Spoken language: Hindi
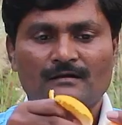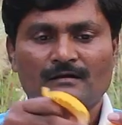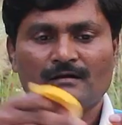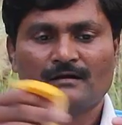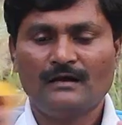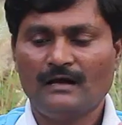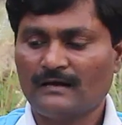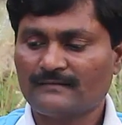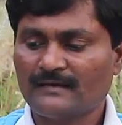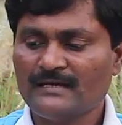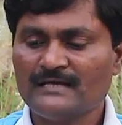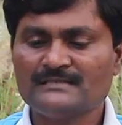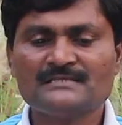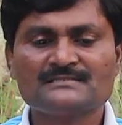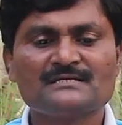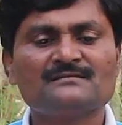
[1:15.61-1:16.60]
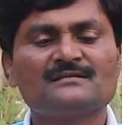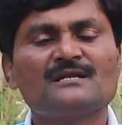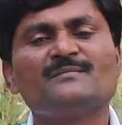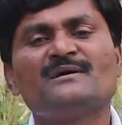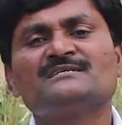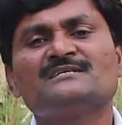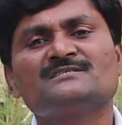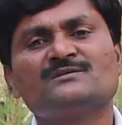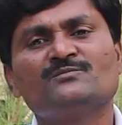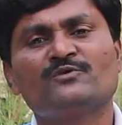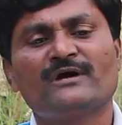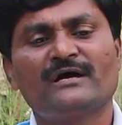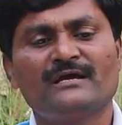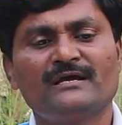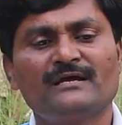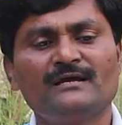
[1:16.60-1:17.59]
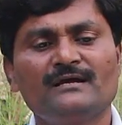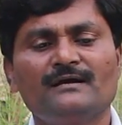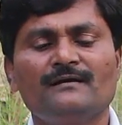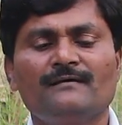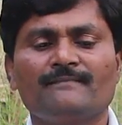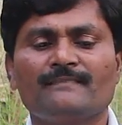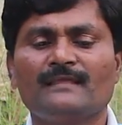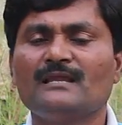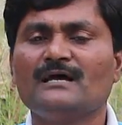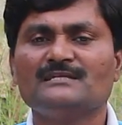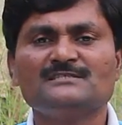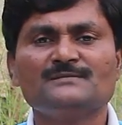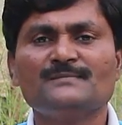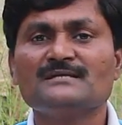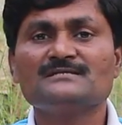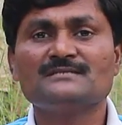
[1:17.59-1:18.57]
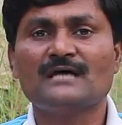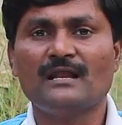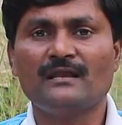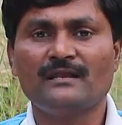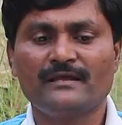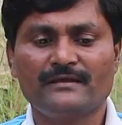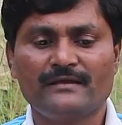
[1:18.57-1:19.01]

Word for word: एक गेंद जैसा है इसको मैं जैसे ही पानी में डालूंगा